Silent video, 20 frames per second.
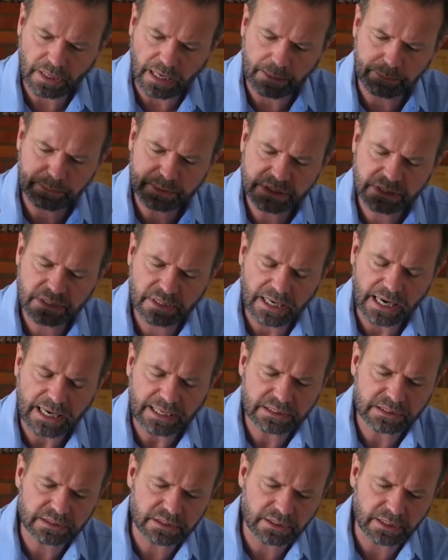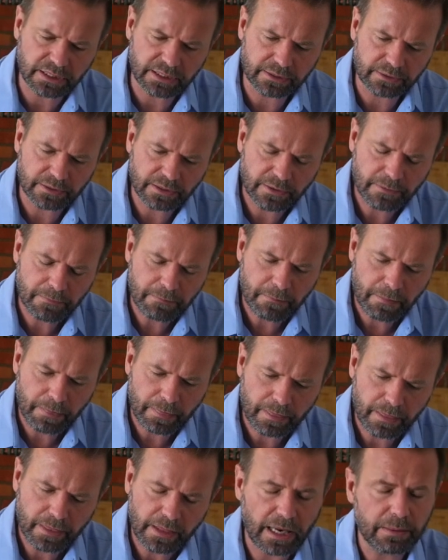abstrakcję,
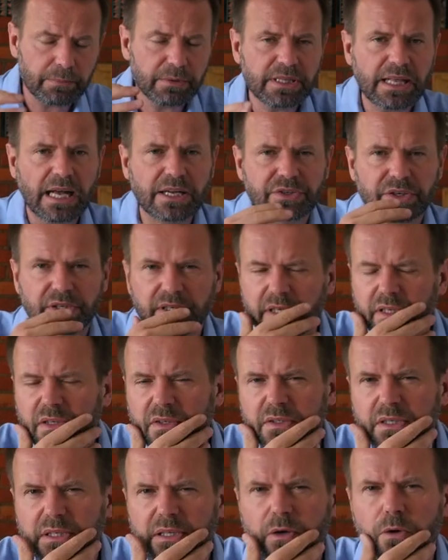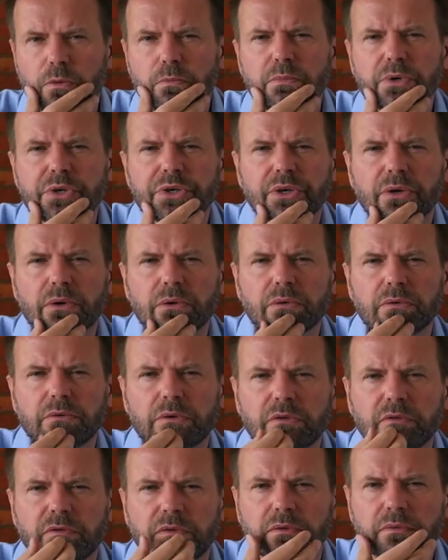albo inaczej, idąc za taką myślą
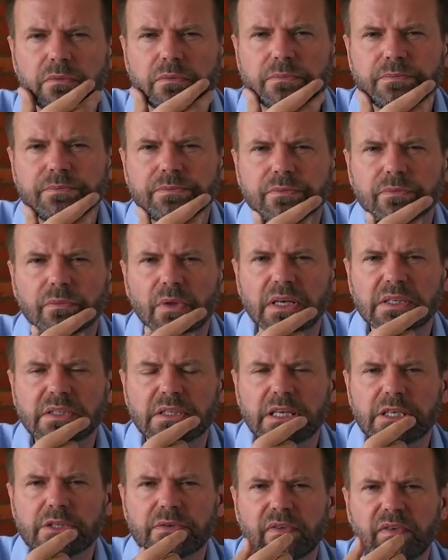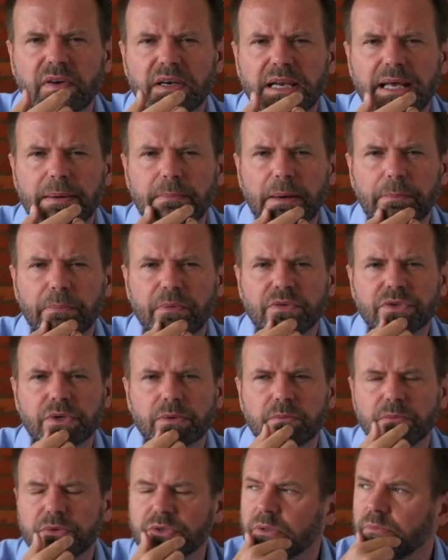Stanisława Lema,
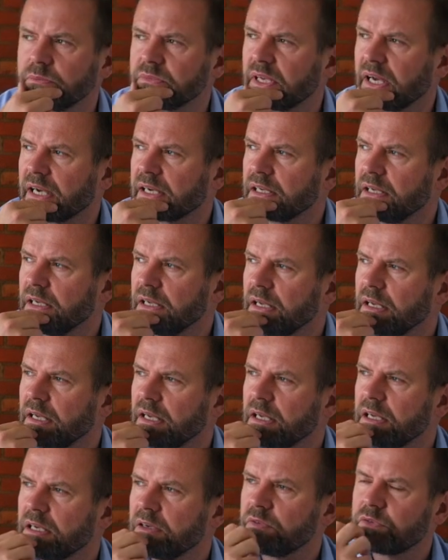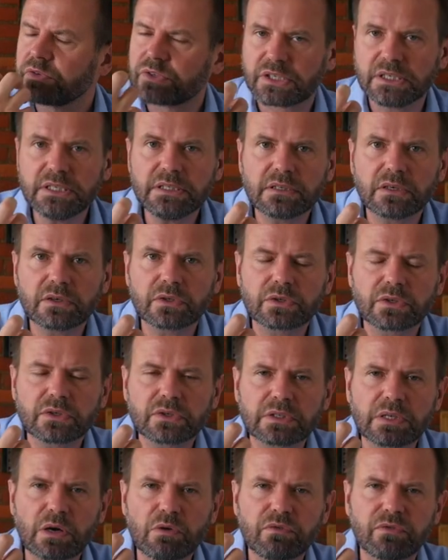powiedział, powiedziałbym tak, wszystko, co
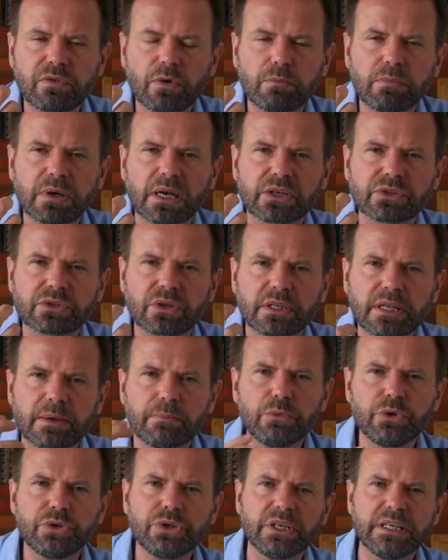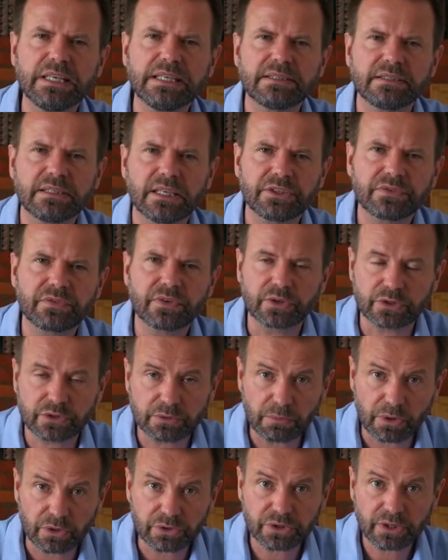zostało wyobrażone, musi istnieć w
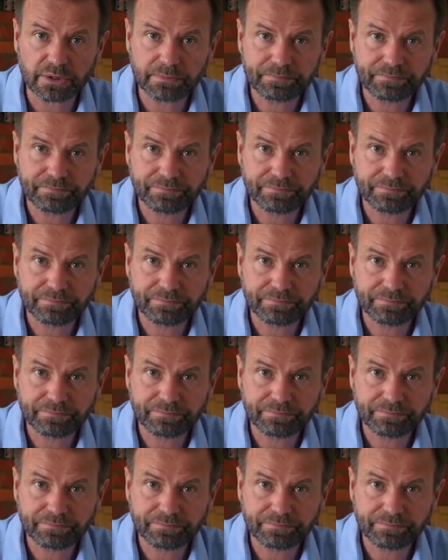kosmosie.